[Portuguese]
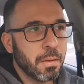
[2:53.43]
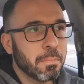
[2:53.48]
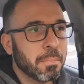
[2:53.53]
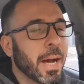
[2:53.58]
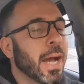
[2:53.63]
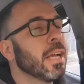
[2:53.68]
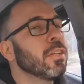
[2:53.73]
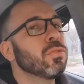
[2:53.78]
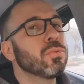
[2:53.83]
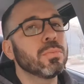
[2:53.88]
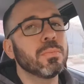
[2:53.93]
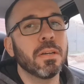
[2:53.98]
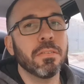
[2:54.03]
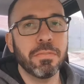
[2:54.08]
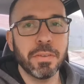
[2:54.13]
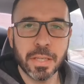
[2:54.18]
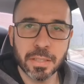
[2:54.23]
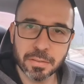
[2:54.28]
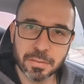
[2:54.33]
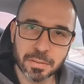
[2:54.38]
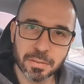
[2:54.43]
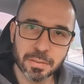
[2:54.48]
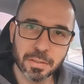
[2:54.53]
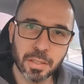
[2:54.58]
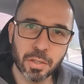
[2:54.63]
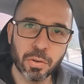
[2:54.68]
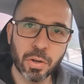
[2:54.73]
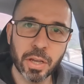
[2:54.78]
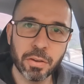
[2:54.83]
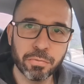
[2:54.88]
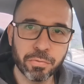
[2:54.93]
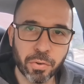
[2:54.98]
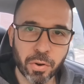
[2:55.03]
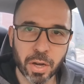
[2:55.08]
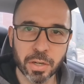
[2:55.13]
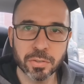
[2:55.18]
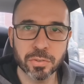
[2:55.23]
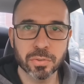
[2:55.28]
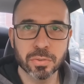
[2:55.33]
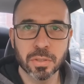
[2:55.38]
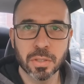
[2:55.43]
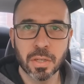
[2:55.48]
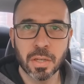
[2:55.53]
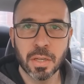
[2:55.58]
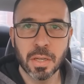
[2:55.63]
Mais uma vez, eu reforço.